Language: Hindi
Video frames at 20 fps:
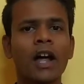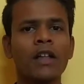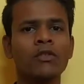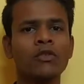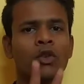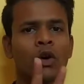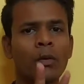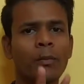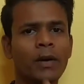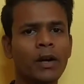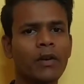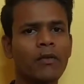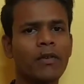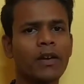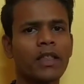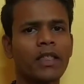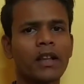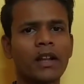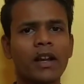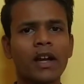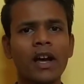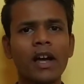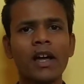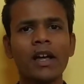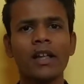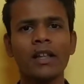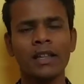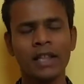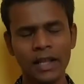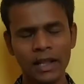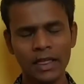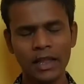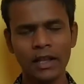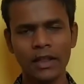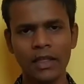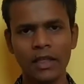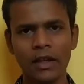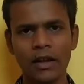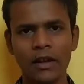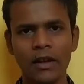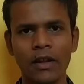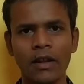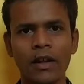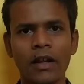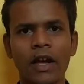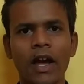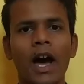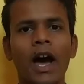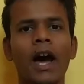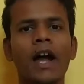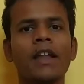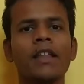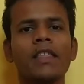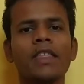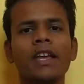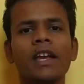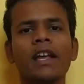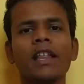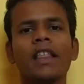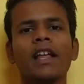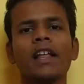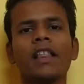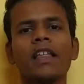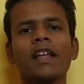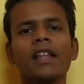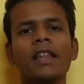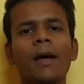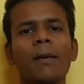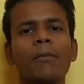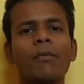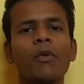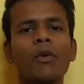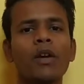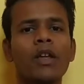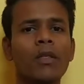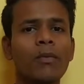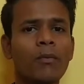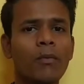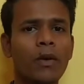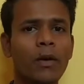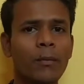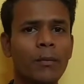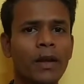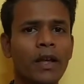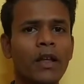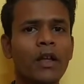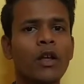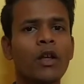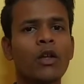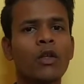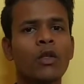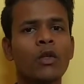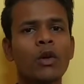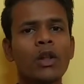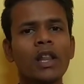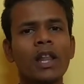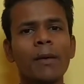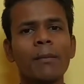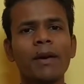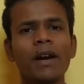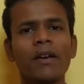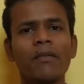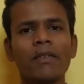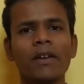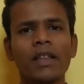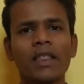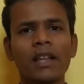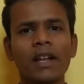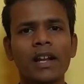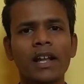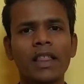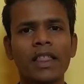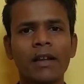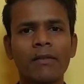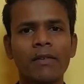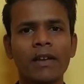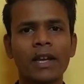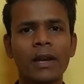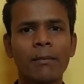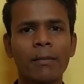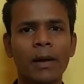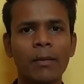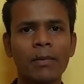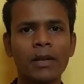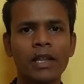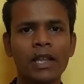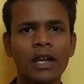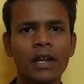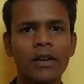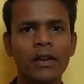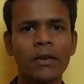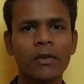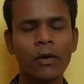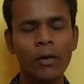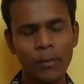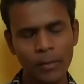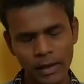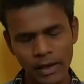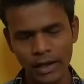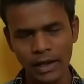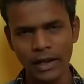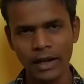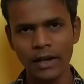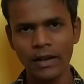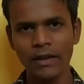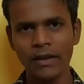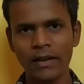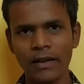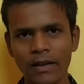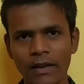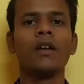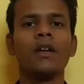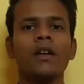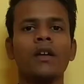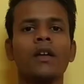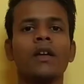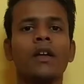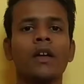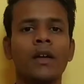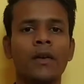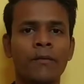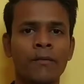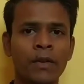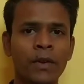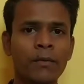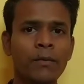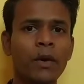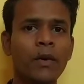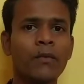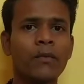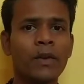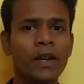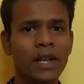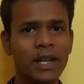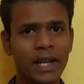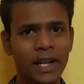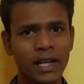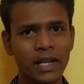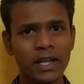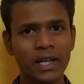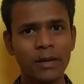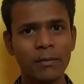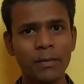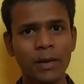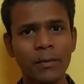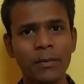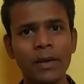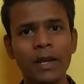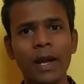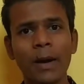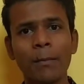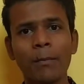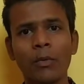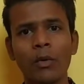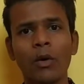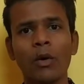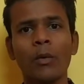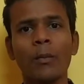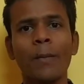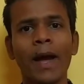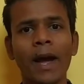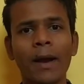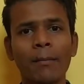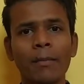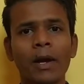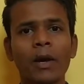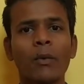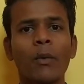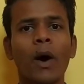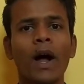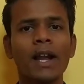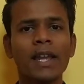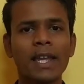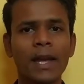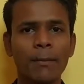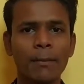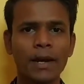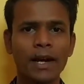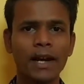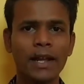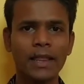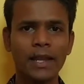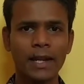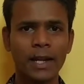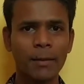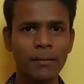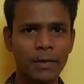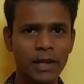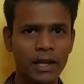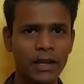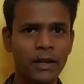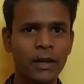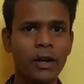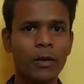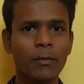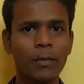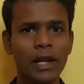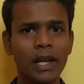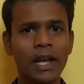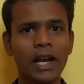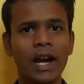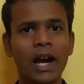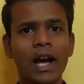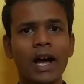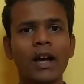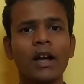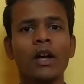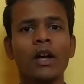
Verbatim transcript: और 2 मेगापिक्सल का डे सेंसर और इसी के साथ साथ आपको इस फोन में 16 मेगापिक्सल का सेल्फी कैमरा भी देखने को मिलेगा वीवो V19 में भी आपको बैक में क्वाड कैमरा का सेटअप देखने को मिलेगा